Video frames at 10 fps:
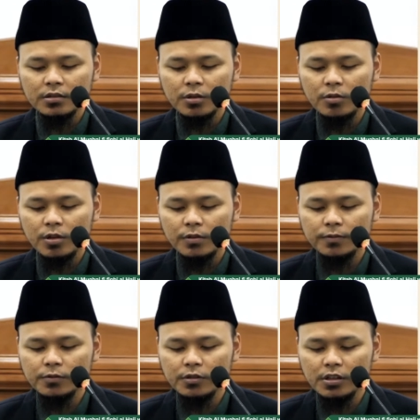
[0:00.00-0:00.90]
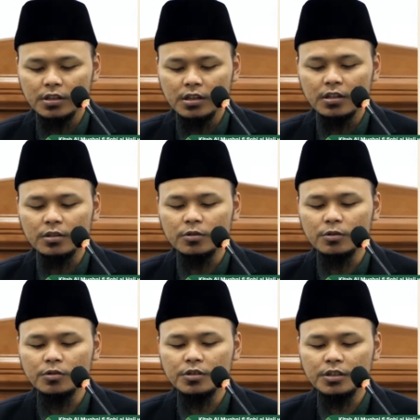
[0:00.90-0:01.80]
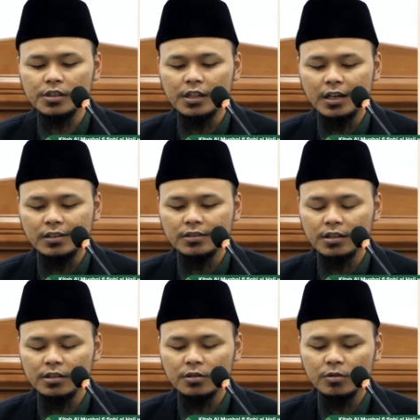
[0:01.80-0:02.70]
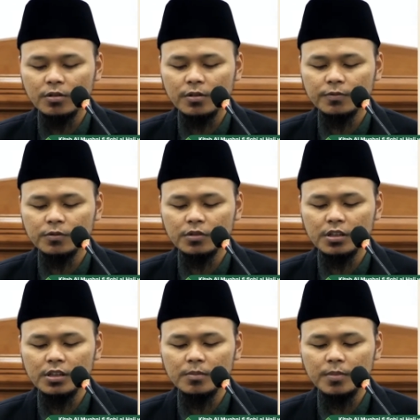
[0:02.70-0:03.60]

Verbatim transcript: tawafuki atau yujuzi angki tawafuki